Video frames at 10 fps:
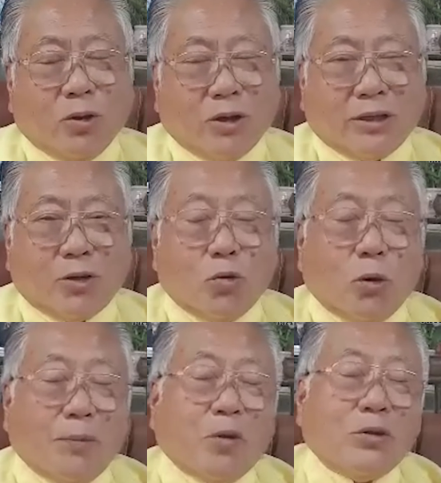ก็จะดู
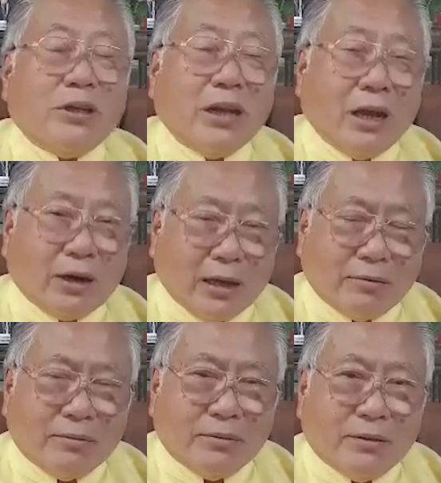ว่าเป็นคนที่น่ารัก
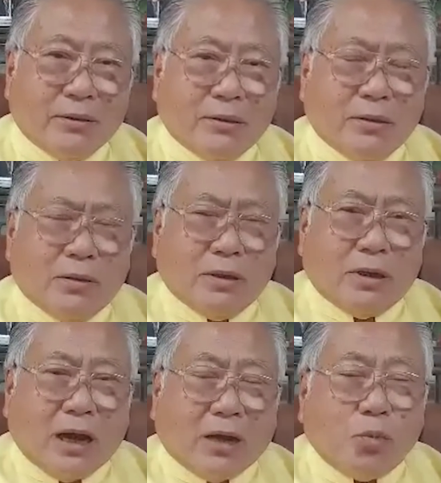
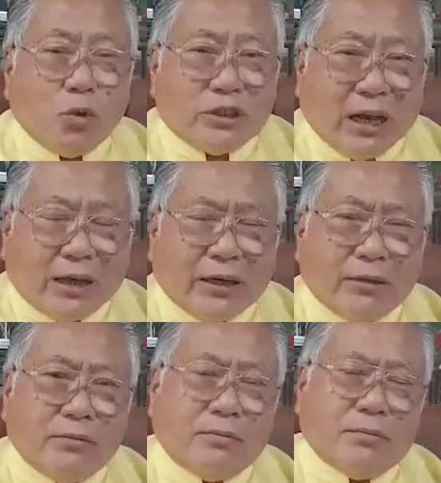การพูดจานั้น